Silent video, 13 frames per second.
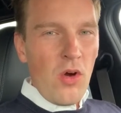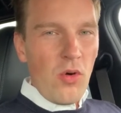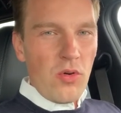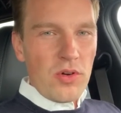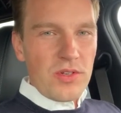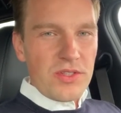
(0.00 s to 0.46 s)

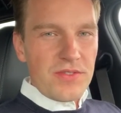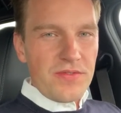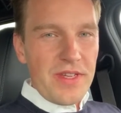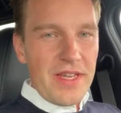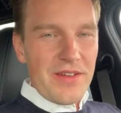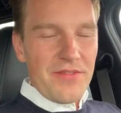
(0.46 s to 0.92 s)
und
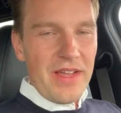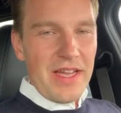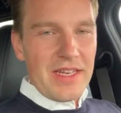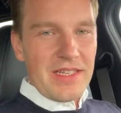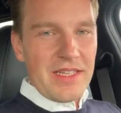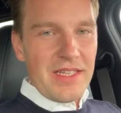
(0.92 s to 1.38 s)
wir
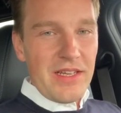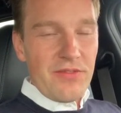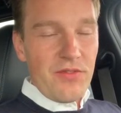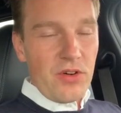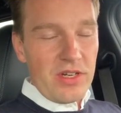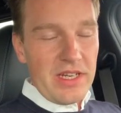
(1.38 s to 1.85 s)
werden hier
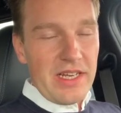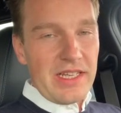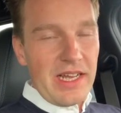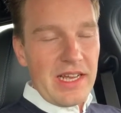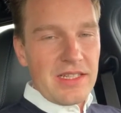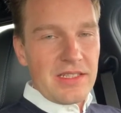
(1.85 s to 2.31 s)
von
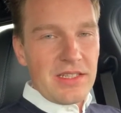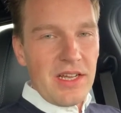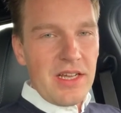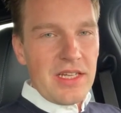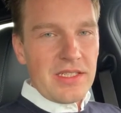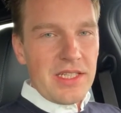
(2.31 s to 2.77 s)
ClickRent
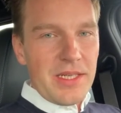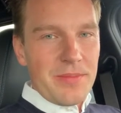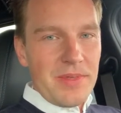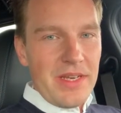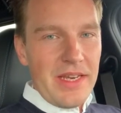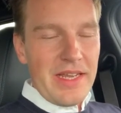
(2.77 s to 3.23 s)

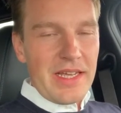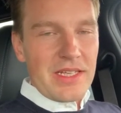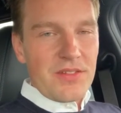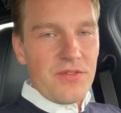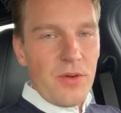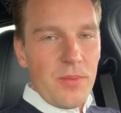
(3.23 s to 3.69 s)

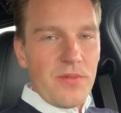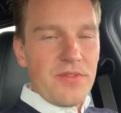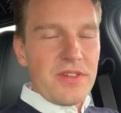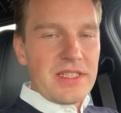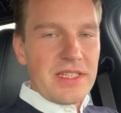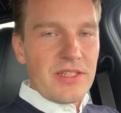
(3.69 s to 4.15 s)
demnächst
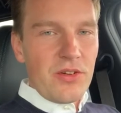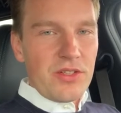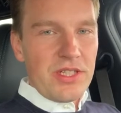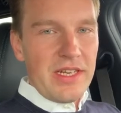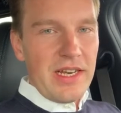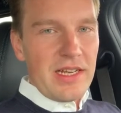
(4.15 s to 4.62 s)
45
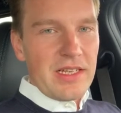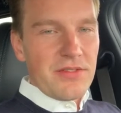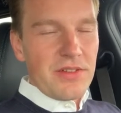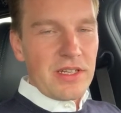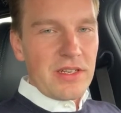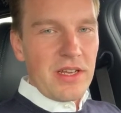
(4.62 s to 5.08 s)
Container
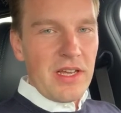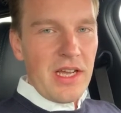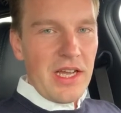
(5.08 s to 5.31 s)
liefern.